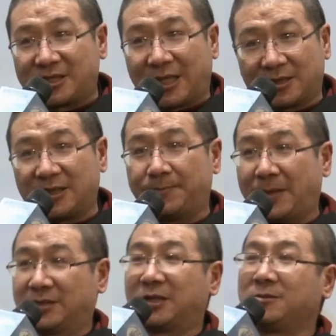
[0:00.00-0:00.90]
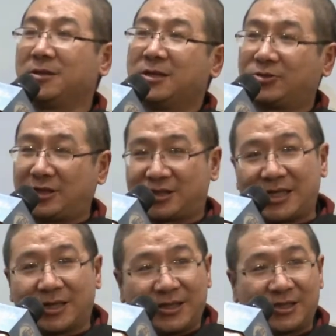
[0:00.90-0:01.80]
上帝本身，所以
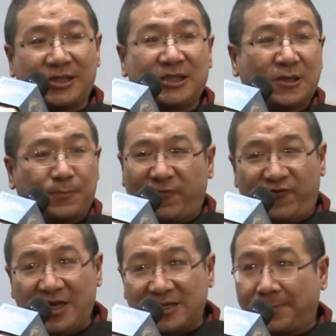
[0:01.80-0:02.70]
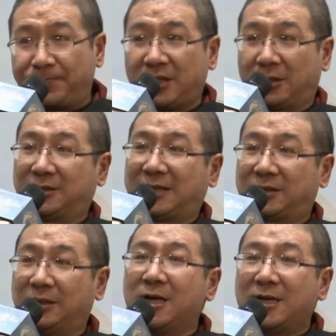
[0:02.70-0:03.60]
上帝是一个非常必要的假设。